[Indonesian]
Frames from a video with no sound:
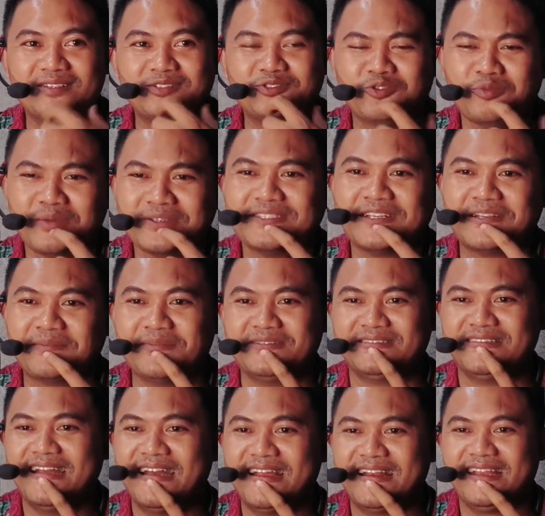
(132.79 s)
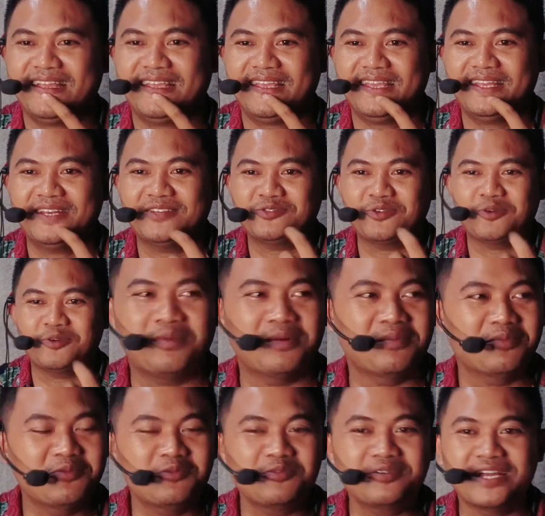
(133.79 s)
So besar-besar rekin so
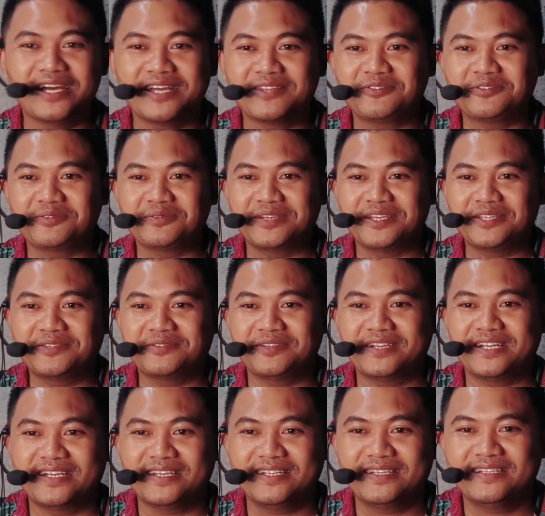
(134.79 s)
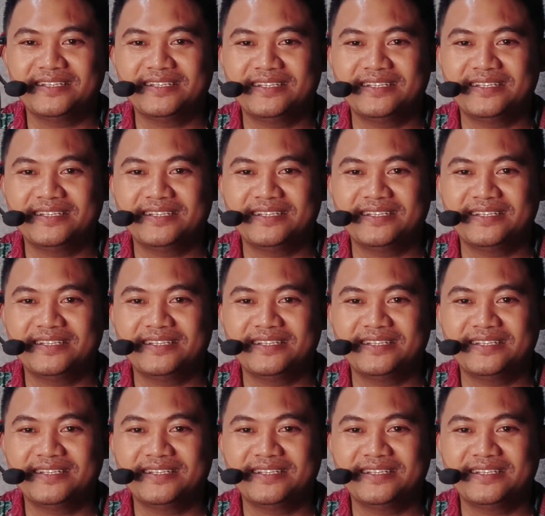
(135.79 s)
pemuda tuh gitu dong.